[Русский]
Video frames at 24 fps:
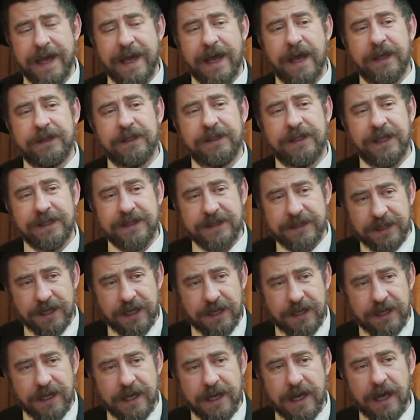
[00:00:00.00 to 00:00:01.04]
Это та
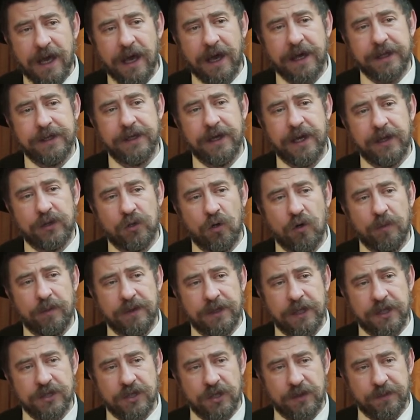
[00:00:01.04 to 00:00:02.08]
цель, ради которой мы
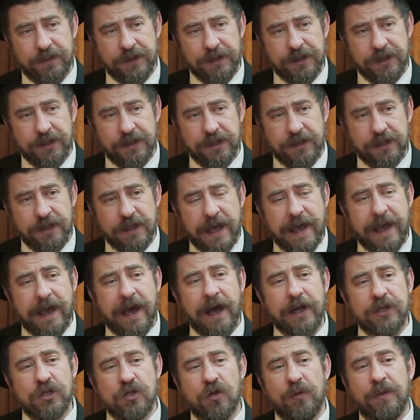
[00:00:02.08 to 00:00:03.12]
должны прийти,
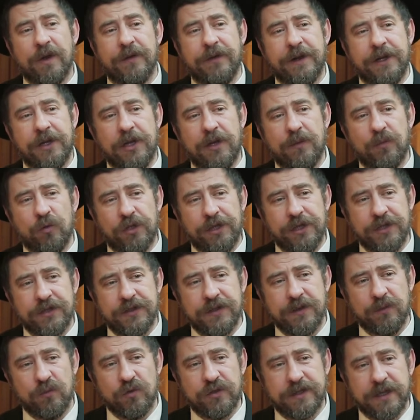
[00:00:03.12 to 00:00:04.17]
о чем говорили
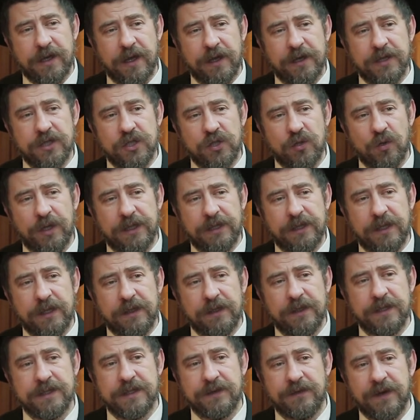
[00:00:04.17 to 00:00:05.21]
мудрецы Мусара, что это
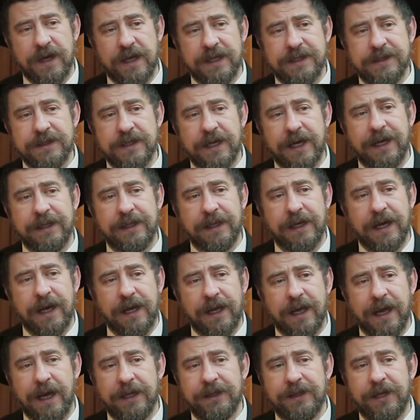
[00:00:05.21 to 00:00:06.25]
называется
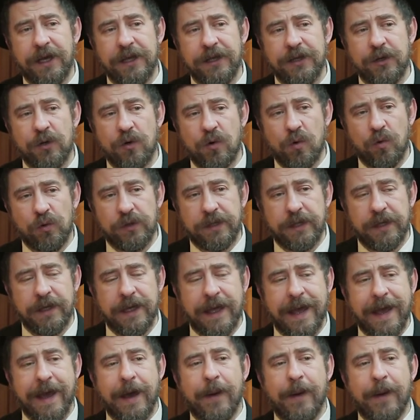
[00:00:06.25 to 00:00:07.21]
«ганхагата ихуд»,